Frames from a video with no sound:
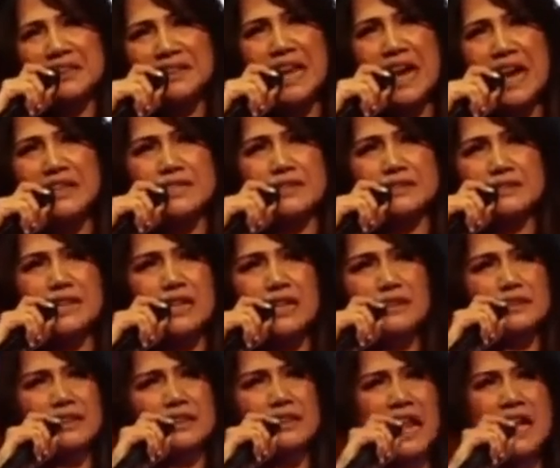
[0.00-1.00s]
Dan
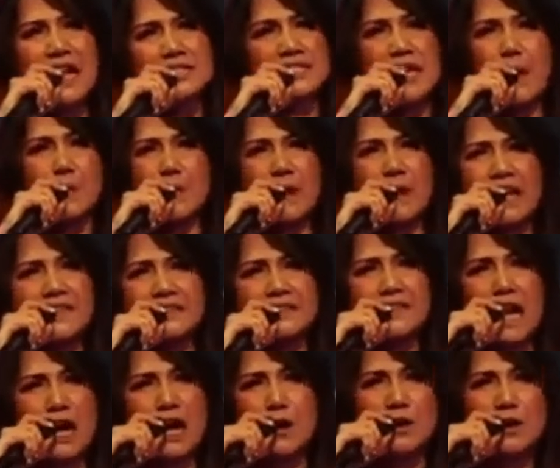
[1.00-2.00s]
raja pengen
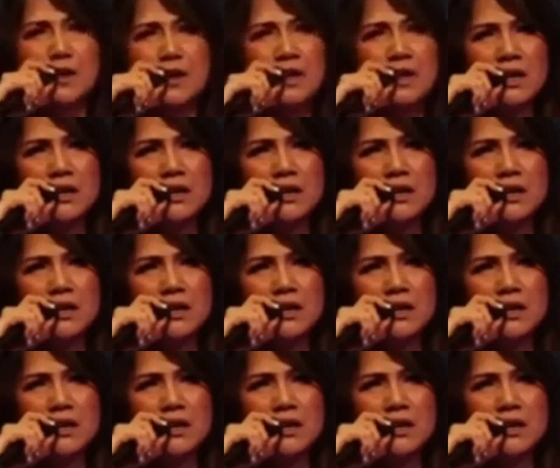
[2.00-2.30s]
tahu